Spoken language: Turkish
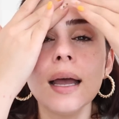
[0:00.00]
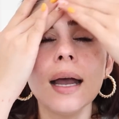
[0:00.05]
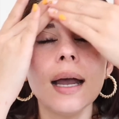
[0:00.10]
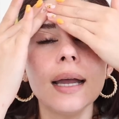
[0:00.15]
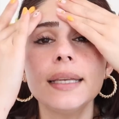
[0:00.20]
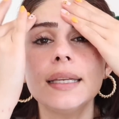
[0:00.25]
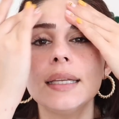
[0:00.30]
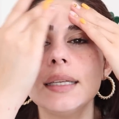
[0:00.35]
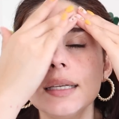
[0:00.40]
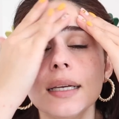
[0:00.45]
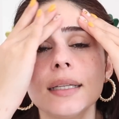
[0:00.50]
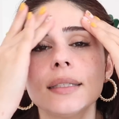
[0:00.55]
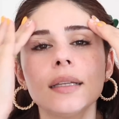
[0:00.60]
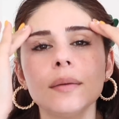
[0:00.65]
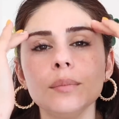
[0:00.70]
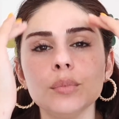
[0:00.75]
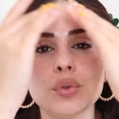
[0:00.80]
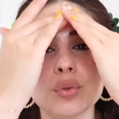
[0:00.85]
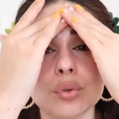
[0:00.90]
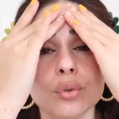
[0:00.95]
Hani ya
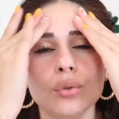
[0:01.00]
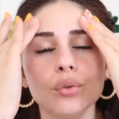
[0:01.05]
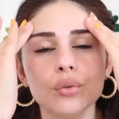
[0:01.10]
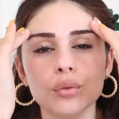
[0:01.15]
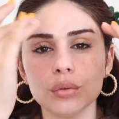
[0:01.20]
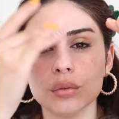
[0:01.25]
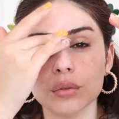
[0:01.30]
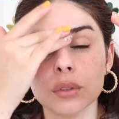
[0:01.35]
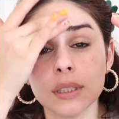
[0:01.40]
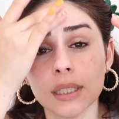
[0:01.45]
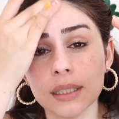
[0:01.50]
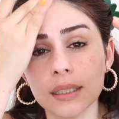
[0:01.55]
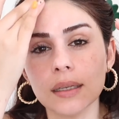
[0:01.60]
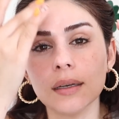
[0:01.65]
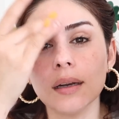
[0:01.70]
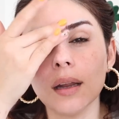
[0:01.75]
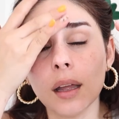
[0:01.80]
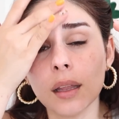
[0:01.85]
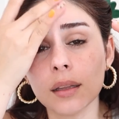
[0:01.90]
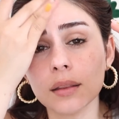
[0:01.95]
da bütün yüzünüze de
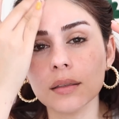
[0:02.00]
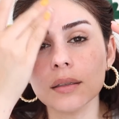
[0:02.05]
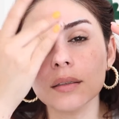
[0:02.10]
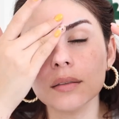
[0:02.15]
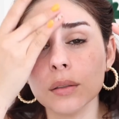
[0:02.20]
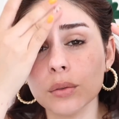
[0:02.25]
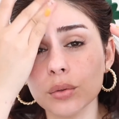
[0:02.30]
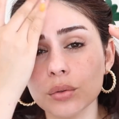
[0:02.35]
rahatlıkla